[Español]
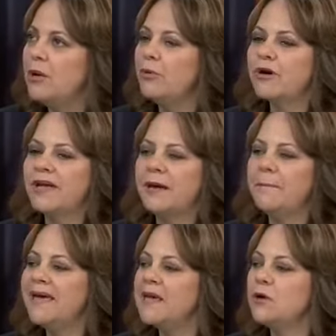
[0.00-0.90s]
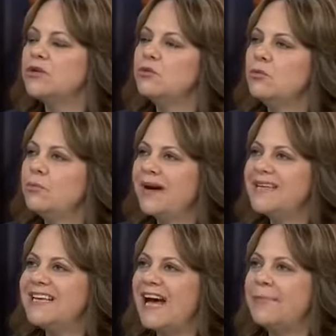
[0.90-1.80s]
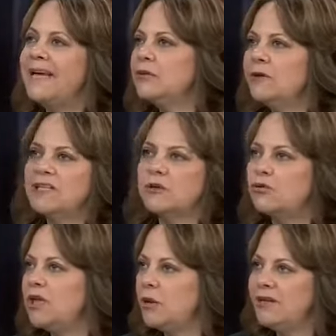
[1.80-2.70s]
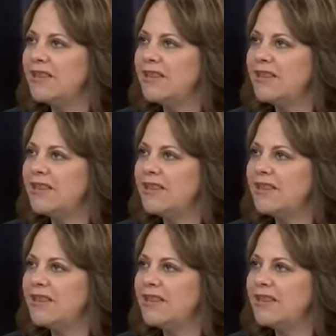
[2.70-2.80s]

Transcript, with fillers: porque México es un país abierto al escrutinio